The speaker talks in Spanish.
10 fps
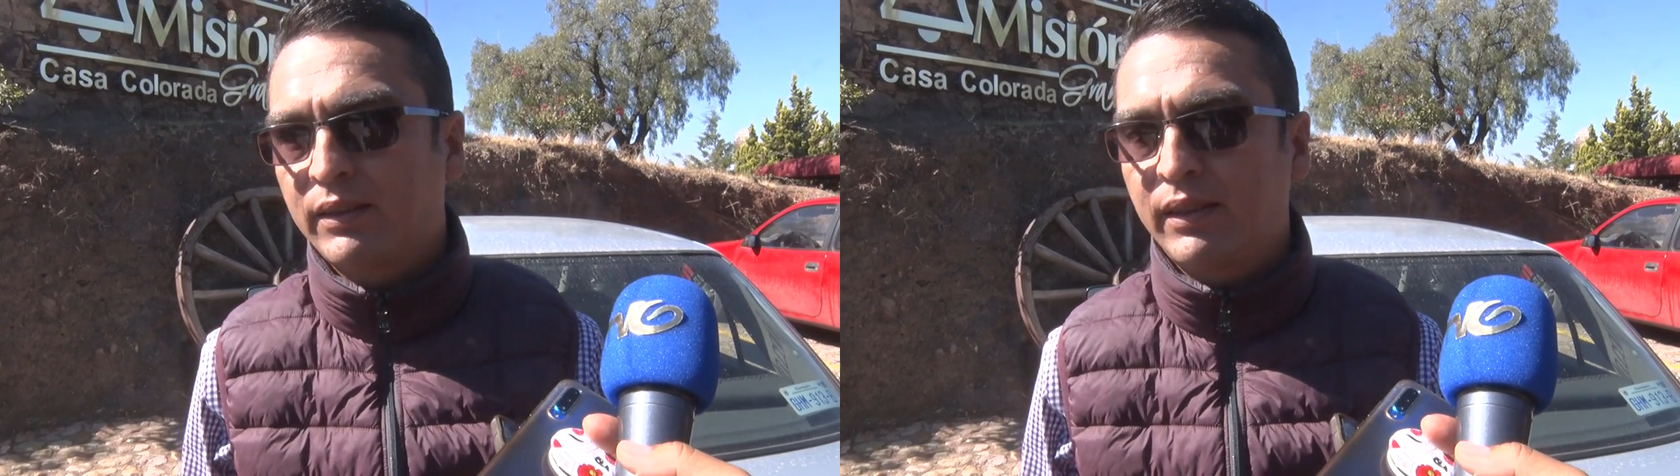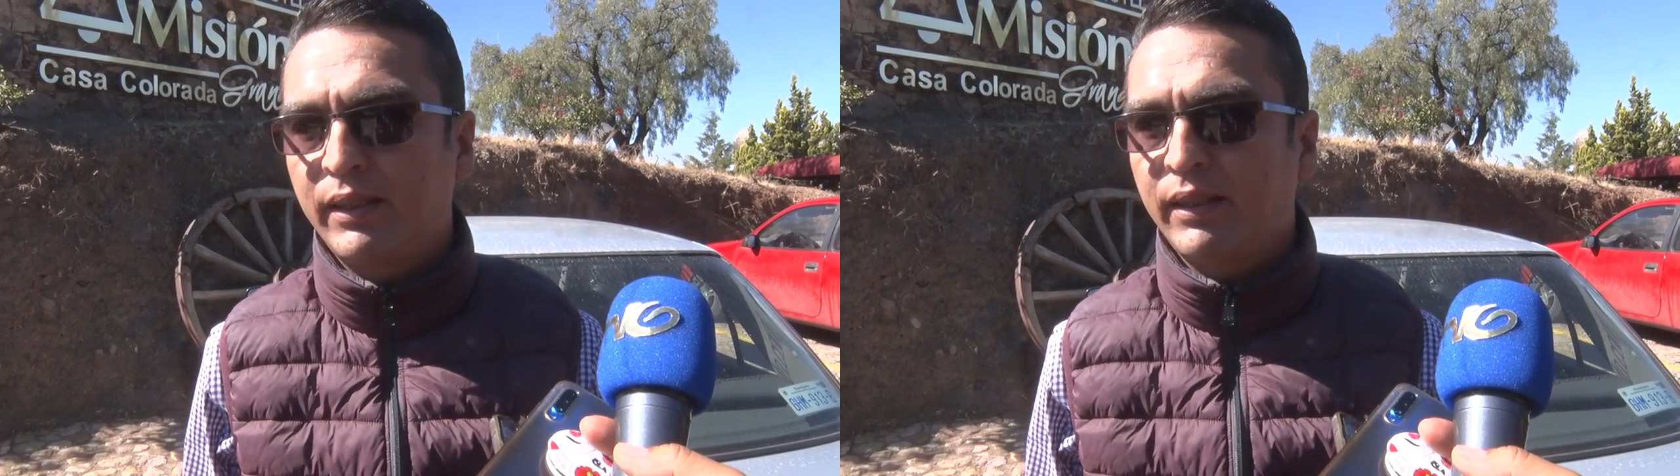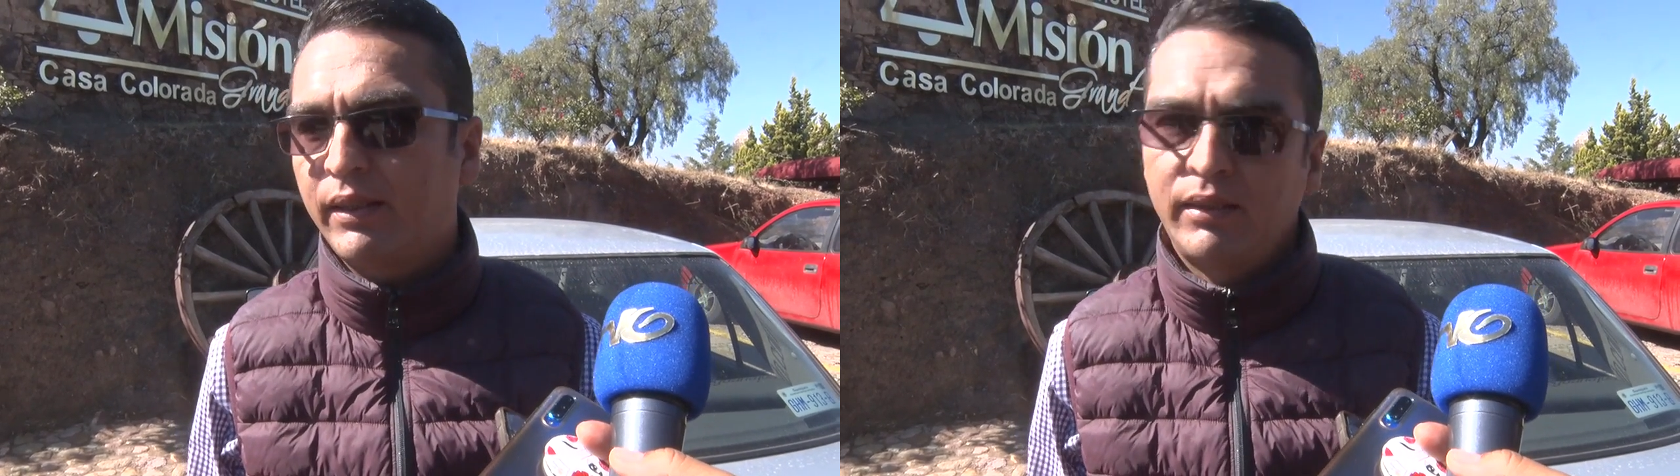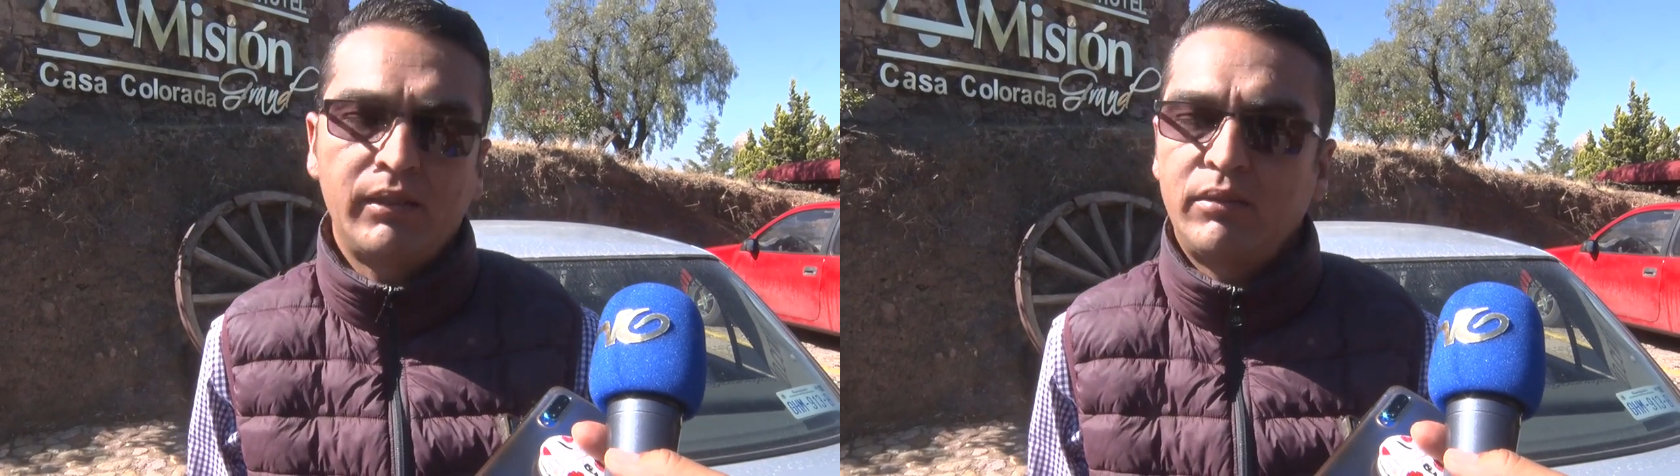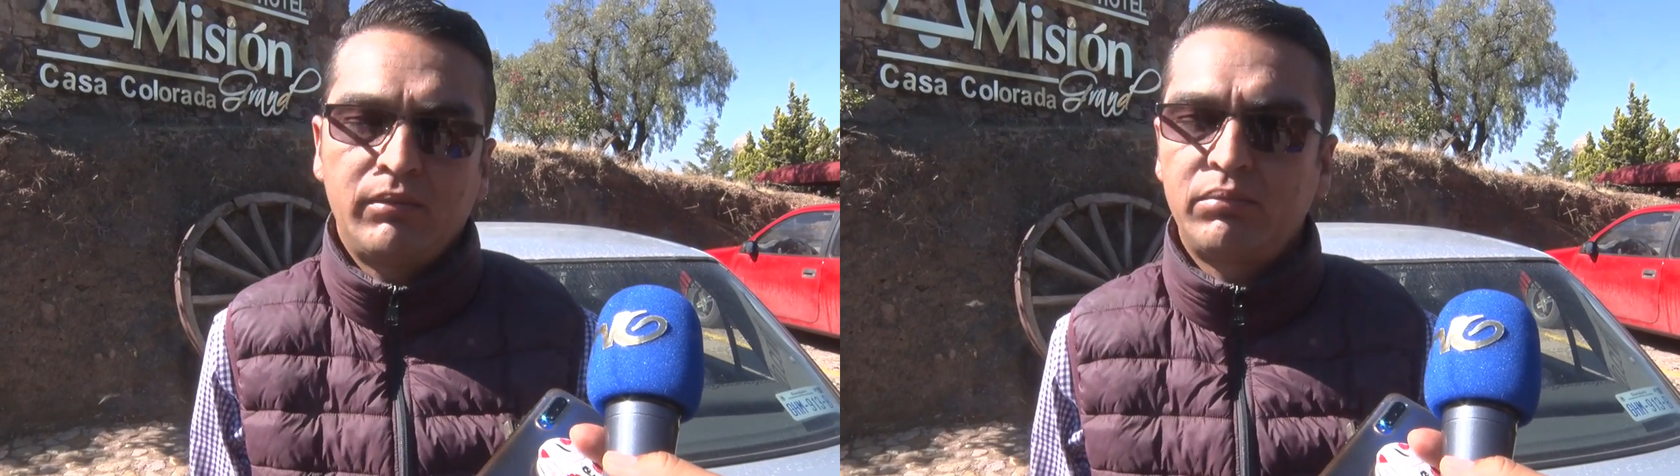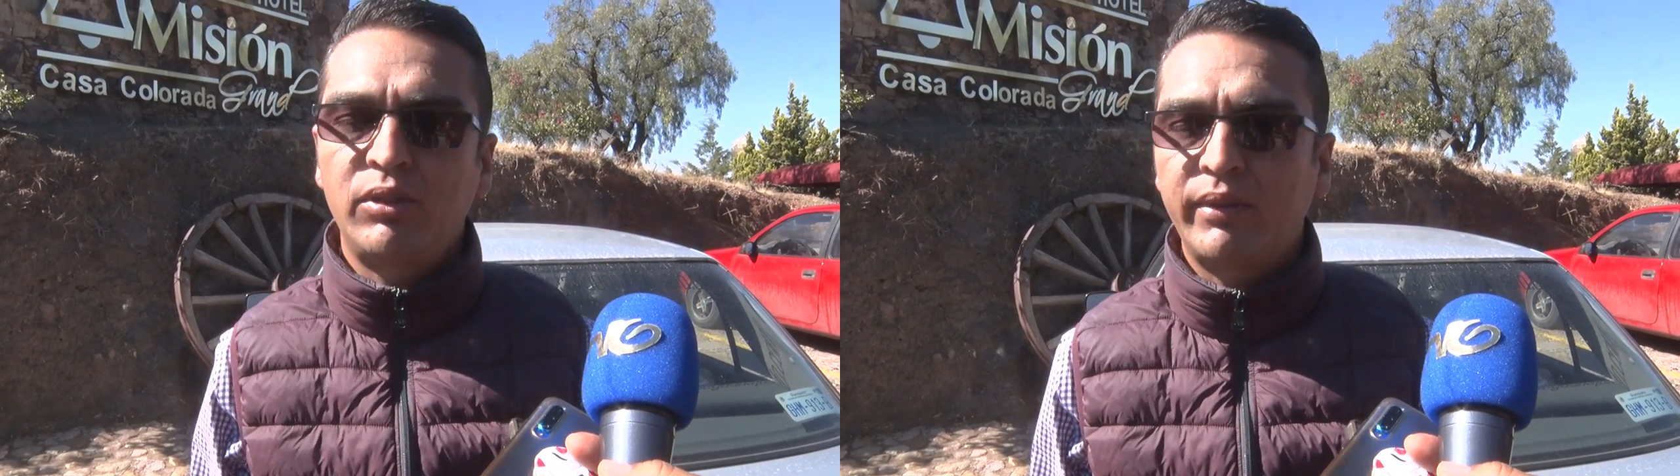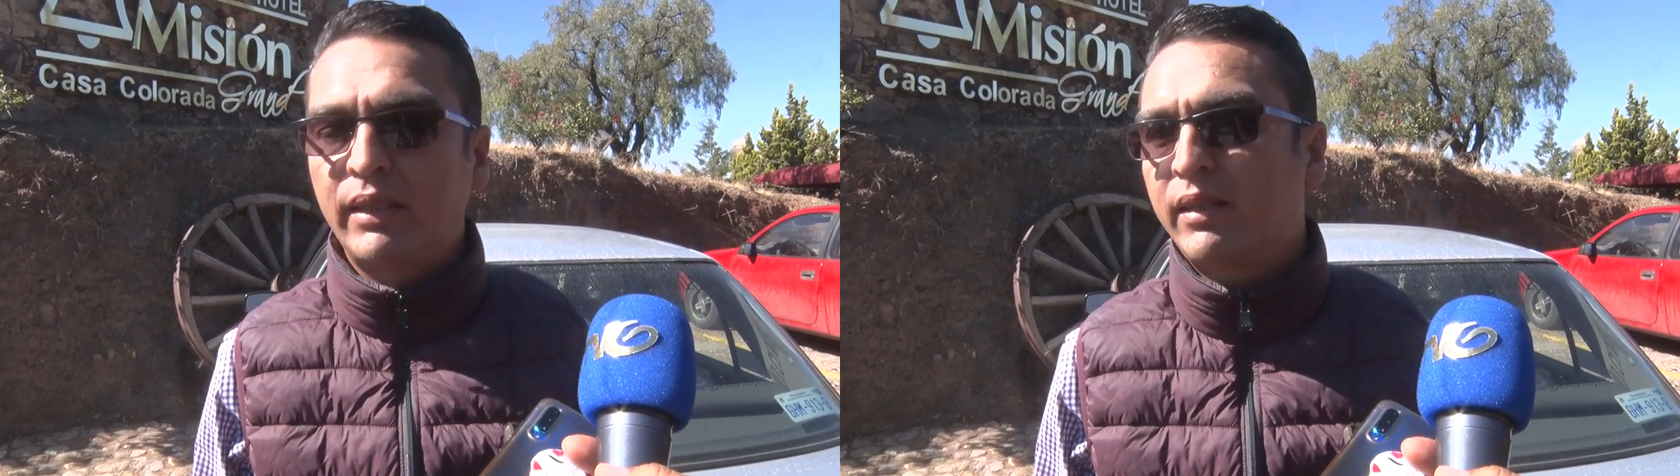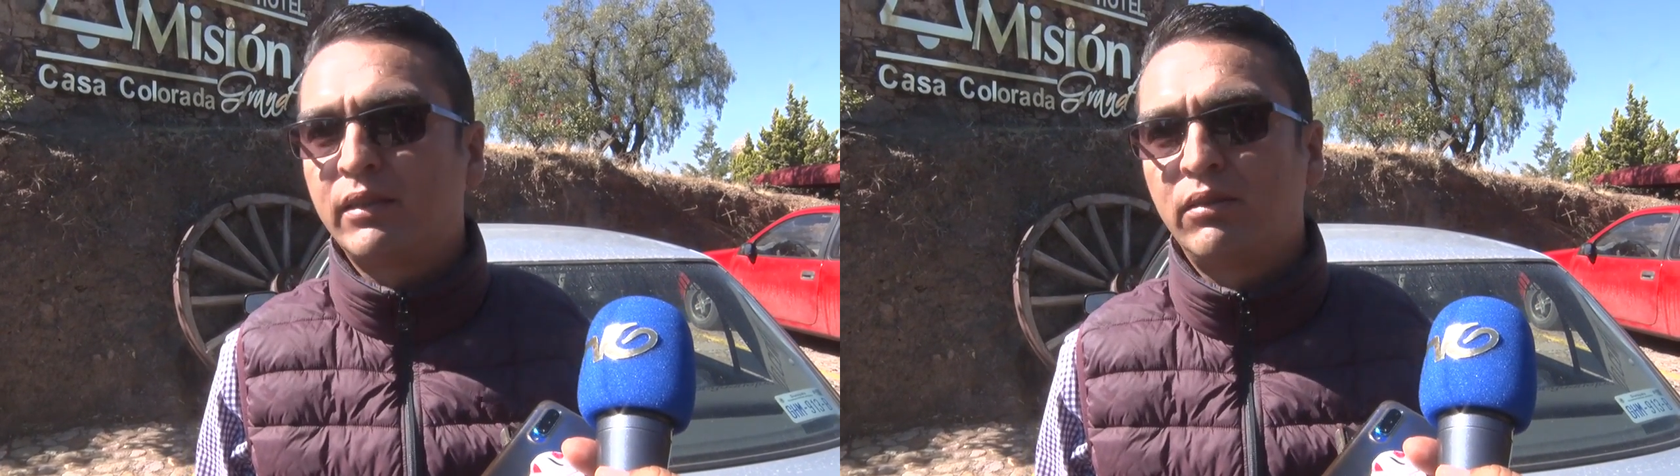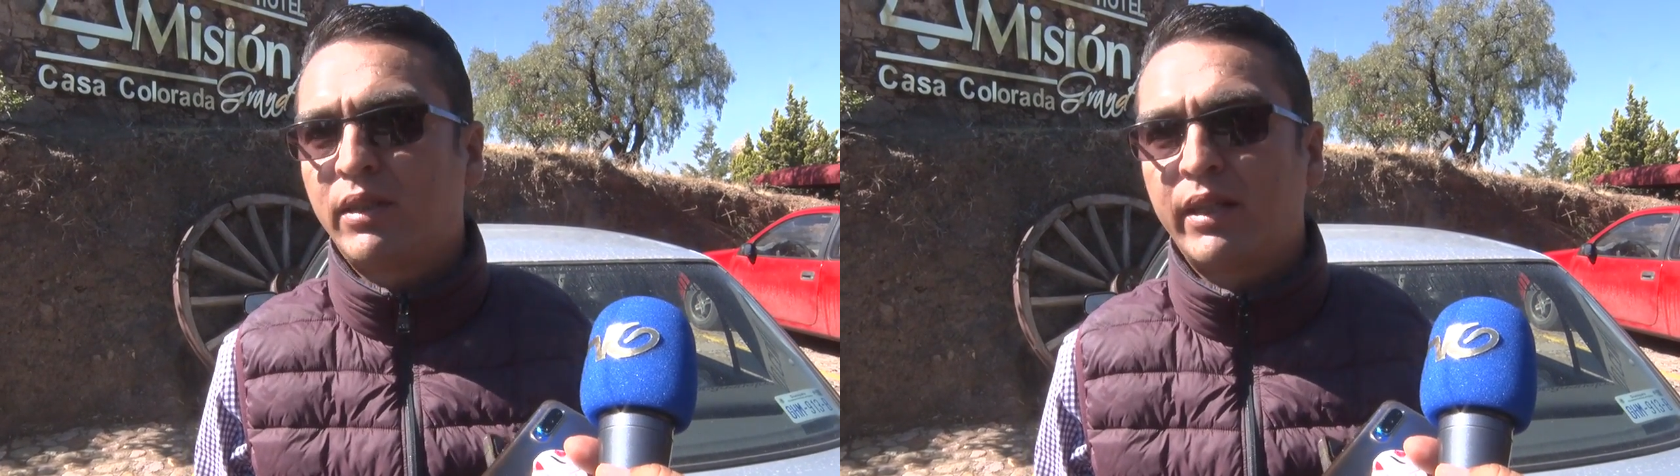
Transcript: este, ahorita es lo